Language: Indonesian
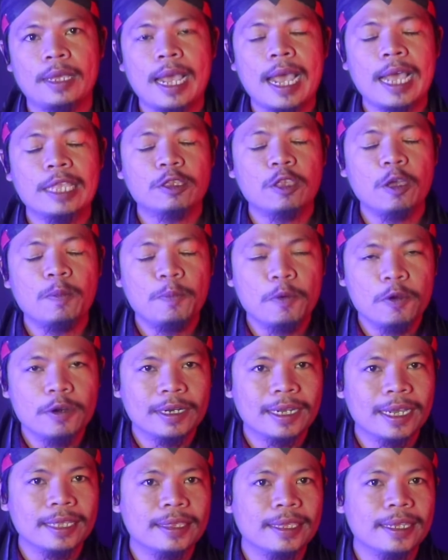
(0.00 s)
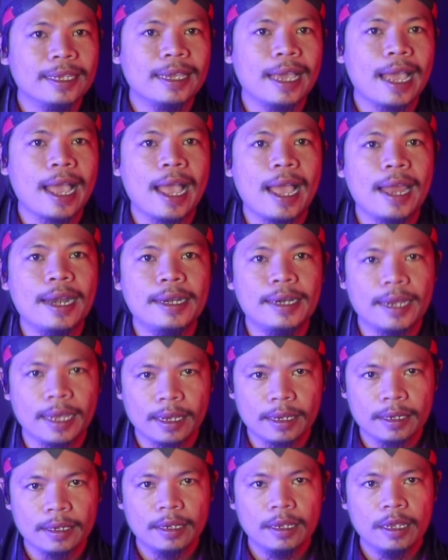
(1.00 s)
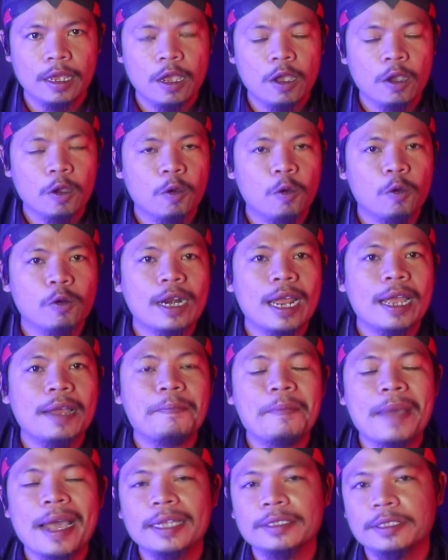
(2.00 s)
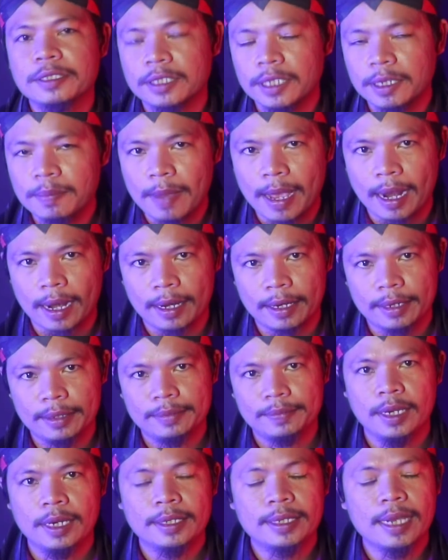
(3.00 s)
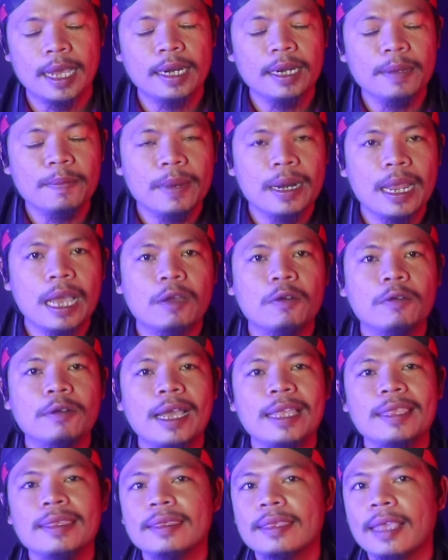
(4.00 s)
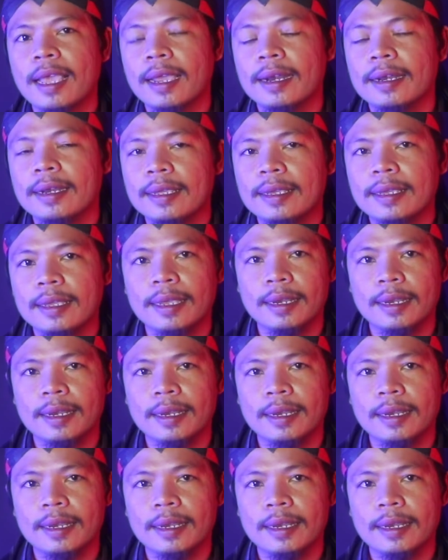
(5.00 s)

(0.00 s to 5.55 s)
Ataupun ketika Anda kurang maksimal dari melakukan teknik